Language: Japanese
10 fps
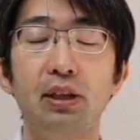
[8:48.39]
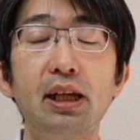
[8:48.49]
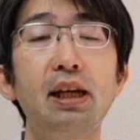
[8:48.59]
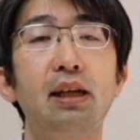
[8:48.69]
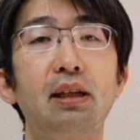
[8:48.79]

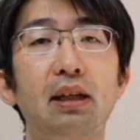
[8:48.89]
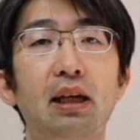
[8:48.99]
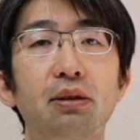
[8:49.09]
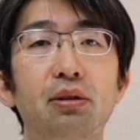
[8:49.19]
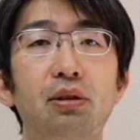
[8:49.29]
で
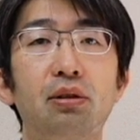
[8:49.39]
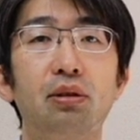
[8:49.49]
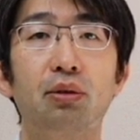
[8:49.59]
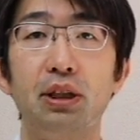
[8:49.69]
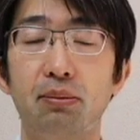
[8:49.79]
あ
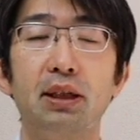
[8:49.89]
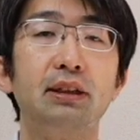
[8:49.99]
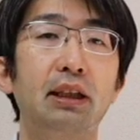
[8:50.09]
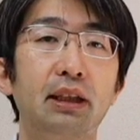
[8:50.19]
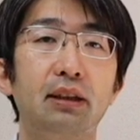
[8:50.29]
の折れてま
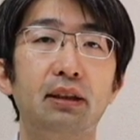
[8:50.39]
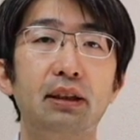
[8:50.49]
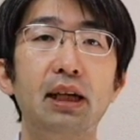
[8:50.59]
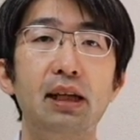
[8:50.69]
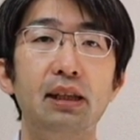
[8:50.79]
した
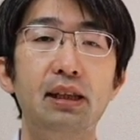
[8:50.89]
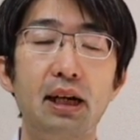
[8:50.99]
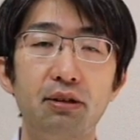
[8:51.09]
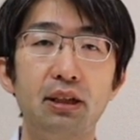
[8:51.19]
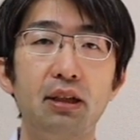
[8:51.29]
ねって
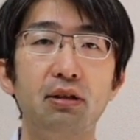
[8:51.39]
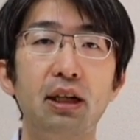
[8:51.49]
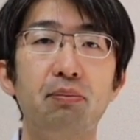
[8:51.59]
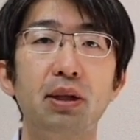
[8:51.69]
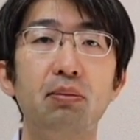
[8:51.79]
なるケース
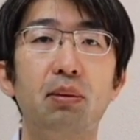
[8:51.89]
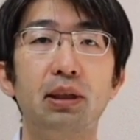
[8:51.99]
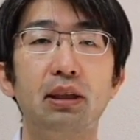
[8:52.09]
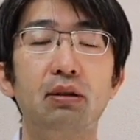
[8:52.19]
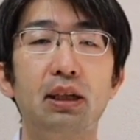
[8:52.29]
がやっぱり今
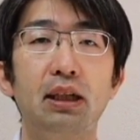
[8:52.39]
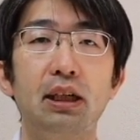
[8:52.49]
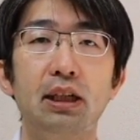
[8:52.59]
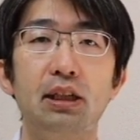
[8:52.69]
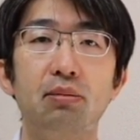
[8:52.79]
まででは
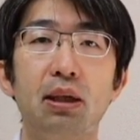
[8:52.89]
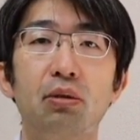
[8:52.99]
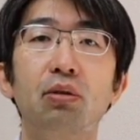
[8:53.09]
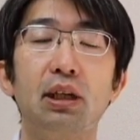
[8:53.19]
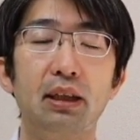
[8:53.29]
一
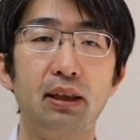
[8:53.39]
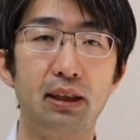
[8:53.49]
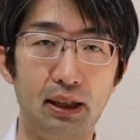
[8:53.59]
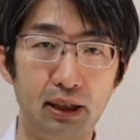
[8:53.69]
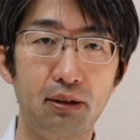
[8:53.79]
番多かっ
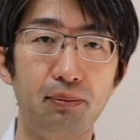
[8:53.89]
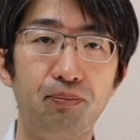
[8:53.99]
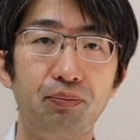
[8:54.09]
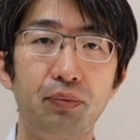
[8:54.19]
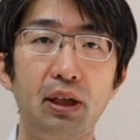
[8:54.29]
たです。
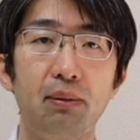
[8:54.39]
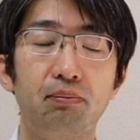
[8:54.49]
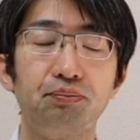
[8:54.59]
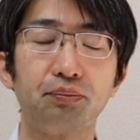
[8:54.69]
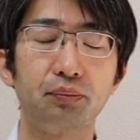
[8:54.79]

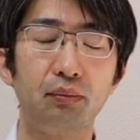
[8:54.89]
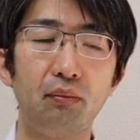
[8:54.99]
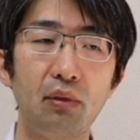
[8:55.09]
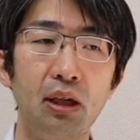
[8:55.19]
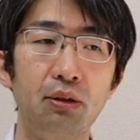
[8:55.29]
で
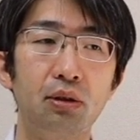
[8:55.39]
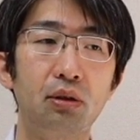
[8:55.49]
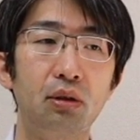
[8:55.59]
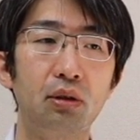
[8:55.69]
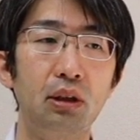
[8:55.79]
あ
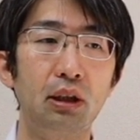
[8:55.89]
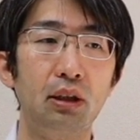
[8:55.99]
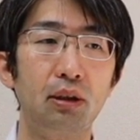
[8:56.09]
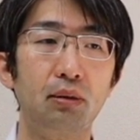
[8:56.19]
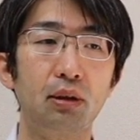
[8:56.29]
の
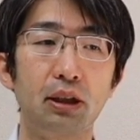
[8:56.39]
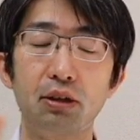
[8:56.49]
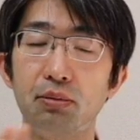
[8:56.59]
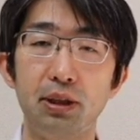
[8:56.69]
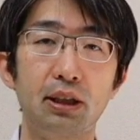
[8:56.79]

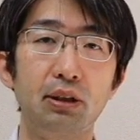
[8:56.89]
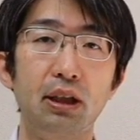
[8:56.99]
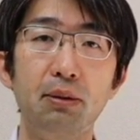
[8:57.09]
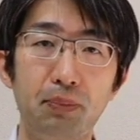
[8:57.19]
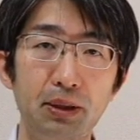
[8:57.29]
先ほども言ったよう
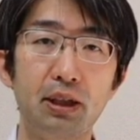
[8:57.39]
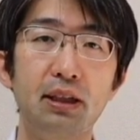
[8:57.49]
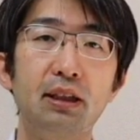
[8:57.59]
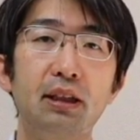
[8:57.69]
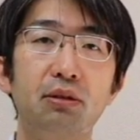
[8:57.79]
に一般の
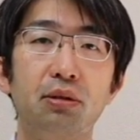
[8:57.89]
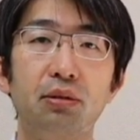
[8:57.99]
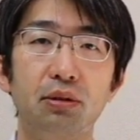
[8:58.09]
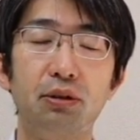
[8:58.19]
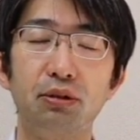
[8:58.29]
患者さんだと
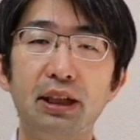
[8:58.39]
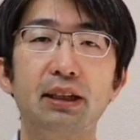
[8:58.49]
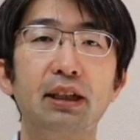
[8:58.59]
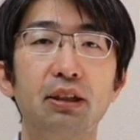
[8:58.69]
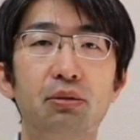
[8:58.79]
そ, そう
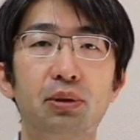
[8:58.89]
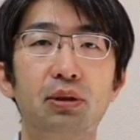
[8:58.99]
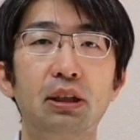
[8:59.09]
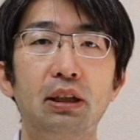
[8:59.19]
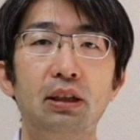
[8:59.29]
なんだけど
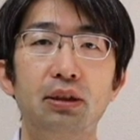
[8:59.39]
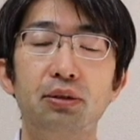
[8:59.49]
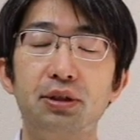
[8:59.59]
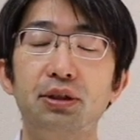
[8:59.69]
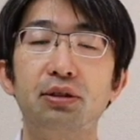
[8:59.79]
も
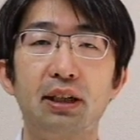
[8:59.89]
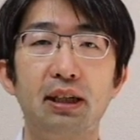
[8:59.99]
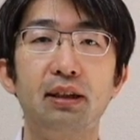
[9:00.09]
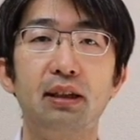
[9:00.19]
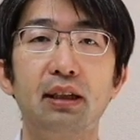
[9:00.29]
どうしよう
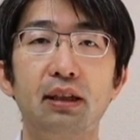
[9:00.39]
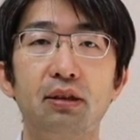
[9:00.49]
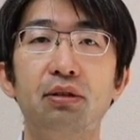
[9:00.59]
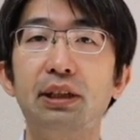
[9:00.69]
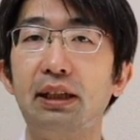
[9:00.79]
かって
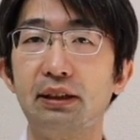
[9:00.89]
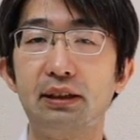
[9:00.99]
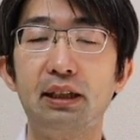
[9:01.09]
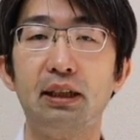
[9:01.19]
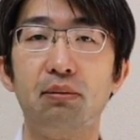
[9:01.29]
相談
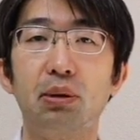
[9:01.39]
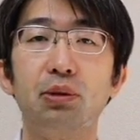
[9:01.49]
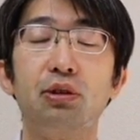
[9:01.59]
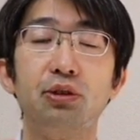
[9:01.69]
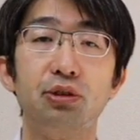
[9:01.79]
して、まあ、
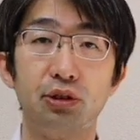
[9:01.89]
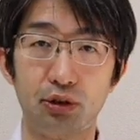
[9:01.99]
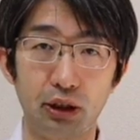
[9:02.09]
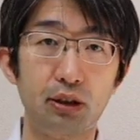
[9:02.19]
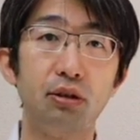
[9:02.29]
もちろん手術
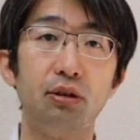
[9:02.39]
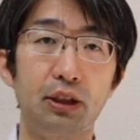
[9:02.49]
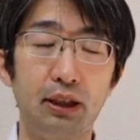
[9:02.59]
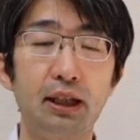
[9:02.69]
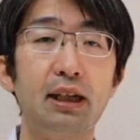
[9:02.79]
の
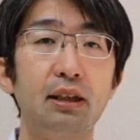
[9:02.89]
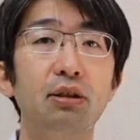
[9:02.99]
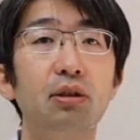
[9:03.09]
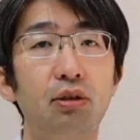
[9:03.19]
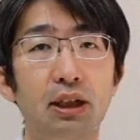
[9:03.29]
リスクリターン
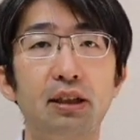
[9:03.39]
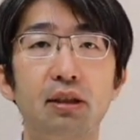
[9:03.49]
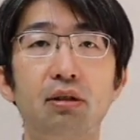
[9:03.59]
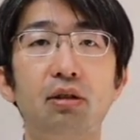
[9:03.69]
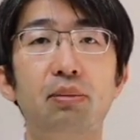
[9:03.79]
いろいろお
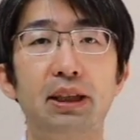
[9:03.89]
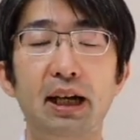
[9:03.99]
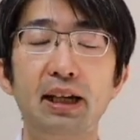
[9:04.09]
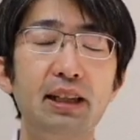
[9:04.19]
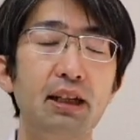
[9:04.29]
話しすると、まあ、大